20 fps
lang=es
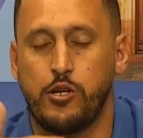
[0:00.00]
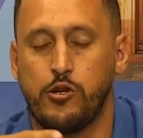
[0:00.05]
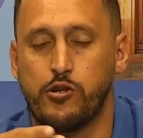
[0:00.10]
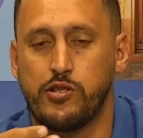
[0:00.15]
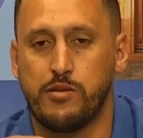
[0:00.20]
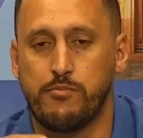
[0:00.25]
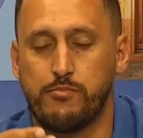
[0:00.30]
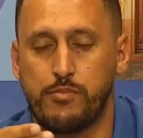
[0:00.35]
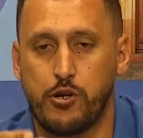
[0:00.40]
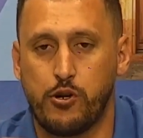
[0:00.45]
Y
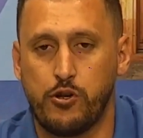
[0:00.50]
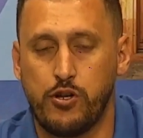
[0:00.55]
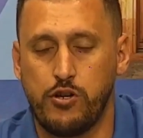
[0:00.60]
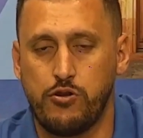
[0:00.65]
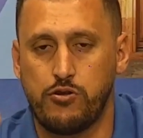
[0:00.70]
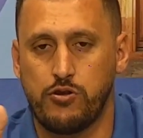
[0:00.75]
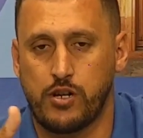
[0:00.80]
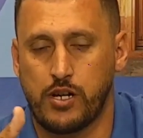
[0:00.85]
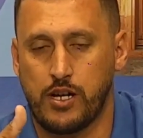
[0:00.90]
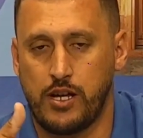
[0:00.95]
yo siempre lo he
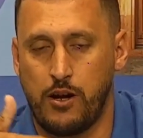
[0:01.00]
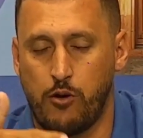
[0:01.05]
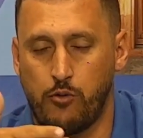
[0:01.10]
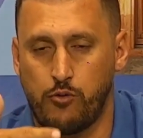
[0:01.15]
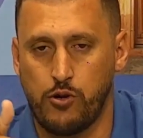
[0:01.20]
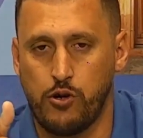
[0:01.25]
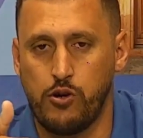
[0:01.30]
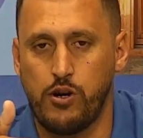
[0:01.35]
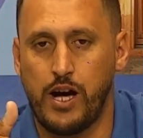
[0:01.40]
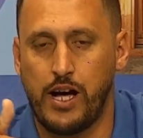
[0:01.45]
dicho, que la
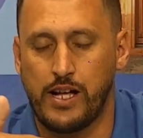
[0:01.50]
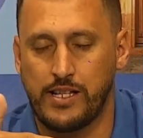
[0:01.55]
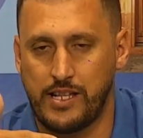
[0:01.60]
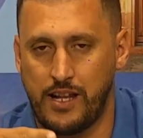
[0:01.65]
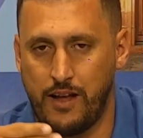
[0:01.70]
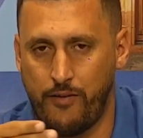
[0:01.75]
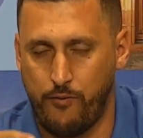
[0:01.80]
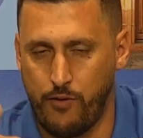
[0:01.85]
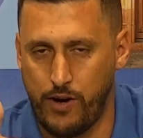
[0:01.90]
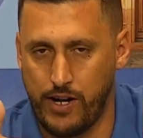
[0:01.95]
unión
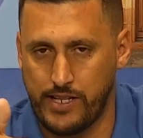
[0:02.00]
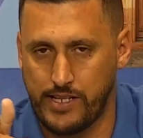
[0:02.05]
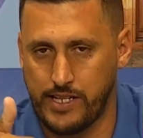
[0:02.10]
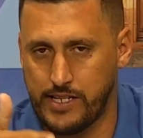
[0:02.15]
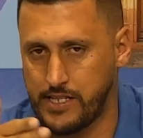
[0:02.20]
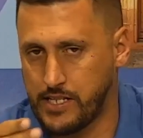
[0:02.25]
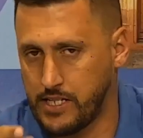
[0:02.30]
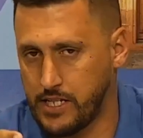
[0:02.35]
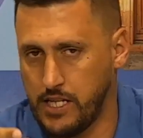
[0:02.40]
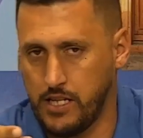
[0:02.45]
hace la
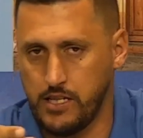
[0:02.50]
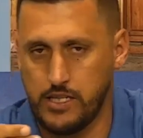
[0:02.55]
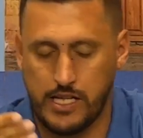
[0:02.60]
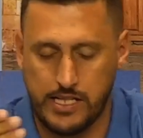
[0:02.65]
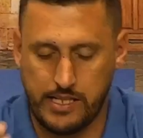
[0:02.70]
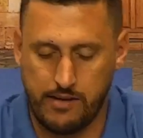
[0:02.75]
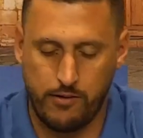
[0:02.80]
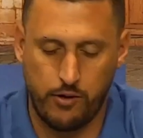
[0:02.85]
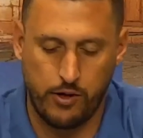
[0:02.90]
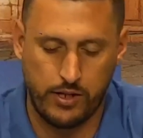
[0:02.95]
fuerza, así que
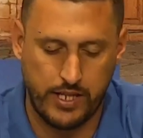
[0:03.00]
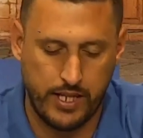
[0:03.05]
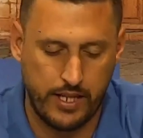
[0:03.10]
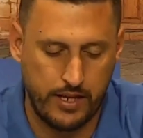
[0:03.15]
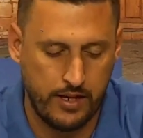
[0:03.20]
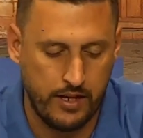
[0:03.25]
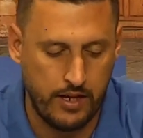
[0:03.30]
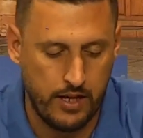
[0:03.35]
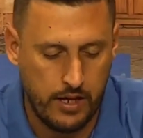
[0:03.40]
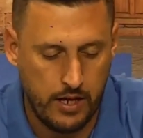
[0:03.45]
ya saben lo que
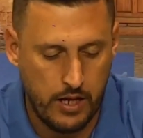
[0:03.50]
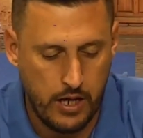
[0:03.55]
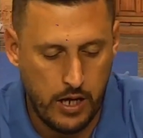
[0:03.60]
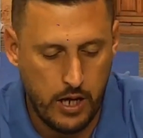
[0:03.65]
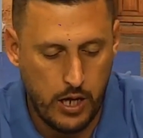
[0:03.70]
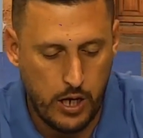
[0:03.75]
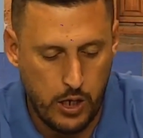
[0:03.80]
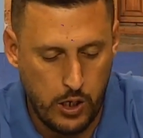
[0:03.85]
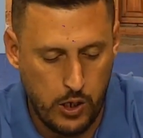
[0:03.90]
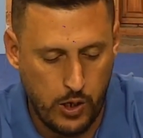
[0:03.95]
tienen,
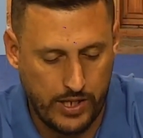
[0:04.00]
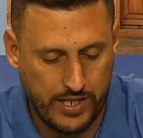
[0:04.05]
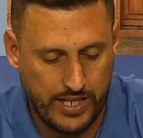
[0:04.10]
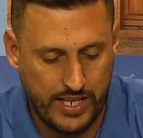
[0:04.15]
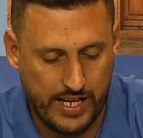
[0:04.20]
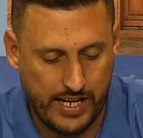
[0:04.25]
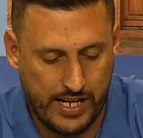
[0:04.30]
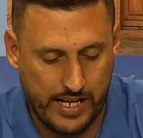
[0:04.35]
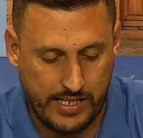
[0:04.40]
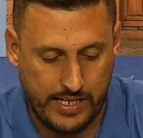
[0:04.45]
lo que,
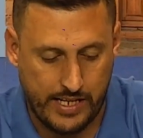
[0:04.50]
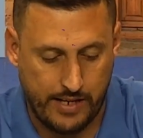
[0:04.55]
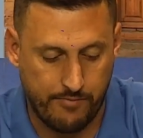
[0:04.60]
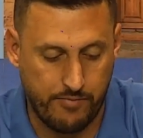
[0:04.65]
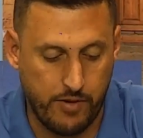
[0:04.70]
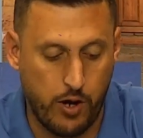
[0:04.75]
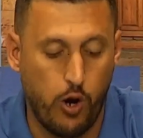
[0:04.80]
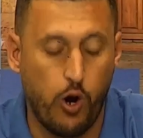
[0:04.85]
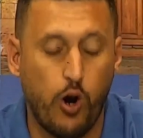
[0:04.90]
tienen que hacer.